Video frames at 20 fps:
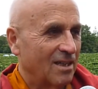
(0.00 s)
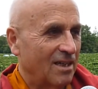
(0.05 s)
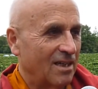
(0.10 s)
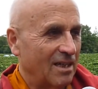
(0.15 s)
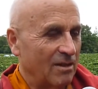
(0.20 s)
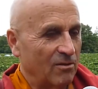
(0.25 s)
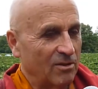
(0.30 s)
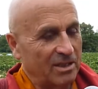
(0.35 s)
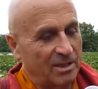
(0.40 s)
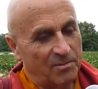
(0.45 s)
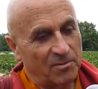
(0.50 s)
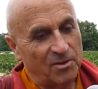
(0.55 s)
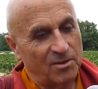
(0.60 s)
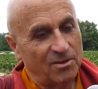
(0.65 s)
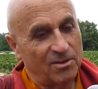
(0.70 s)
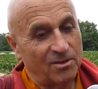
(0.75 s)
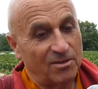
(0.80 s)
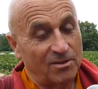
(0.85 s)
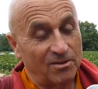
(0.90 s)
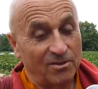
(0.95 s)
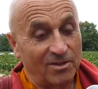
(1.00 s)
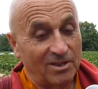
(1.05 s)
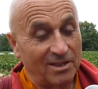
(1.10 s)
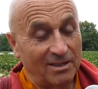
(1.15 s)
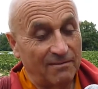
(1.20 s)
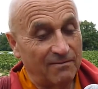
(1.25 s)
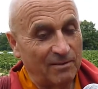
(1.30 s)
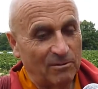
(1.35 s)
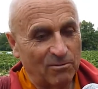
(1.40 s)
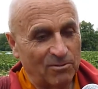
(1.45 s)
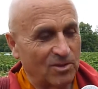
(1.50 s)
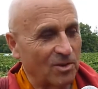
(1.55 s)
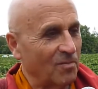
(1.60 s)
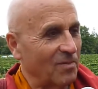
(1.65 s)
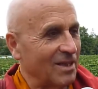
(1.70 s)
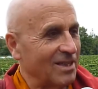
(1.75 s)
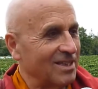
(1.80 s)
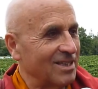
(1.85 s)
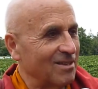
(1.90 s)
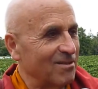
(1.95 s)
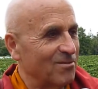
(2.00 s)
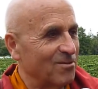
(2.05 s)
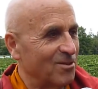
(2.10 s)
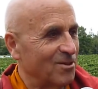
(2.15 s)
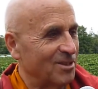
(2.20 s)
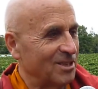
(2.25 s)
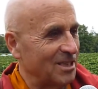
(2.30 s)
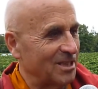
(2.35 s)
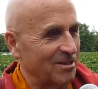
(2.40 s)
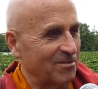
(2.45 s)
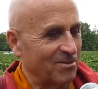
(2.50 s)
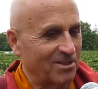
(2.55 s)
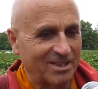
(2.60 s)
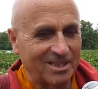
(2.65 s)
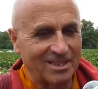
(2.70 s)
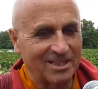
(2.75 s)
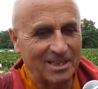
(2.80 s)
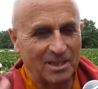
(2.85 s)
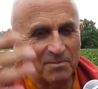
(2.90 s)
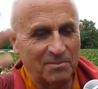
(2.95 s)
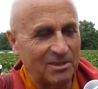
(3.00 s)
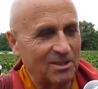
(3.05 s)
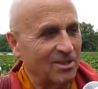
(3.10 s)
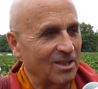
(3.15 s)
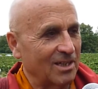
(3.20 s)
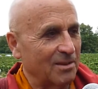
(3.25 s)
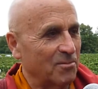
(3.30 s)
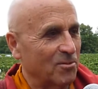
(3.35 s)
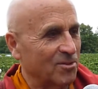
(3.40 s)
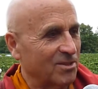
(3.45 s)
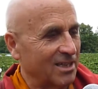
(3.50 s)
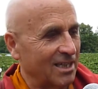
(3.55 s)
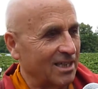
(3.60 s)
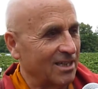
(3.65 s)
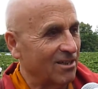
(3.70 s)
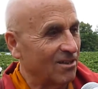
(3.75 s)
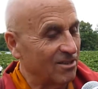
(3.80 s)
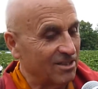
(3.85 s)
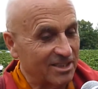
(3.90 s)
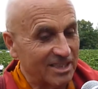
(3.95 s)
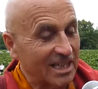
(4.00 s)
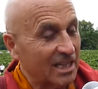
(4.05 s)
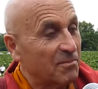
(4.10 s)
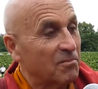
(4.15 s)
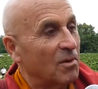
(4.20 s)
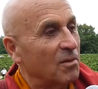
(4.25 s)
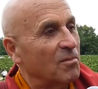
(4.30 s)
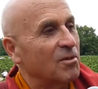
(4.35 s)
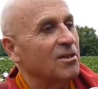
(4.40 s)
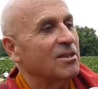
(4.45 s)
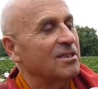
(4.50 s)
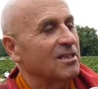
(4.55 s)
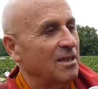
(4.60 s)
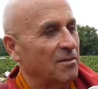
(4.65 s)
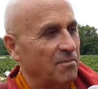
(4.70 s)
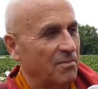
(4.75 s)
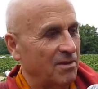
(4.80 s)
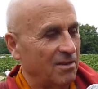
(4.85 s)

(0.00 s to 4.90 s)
Euh, notamment dans la vie contemplative, euh, si vous êtes un ermite dans la montagne, chaque moment est,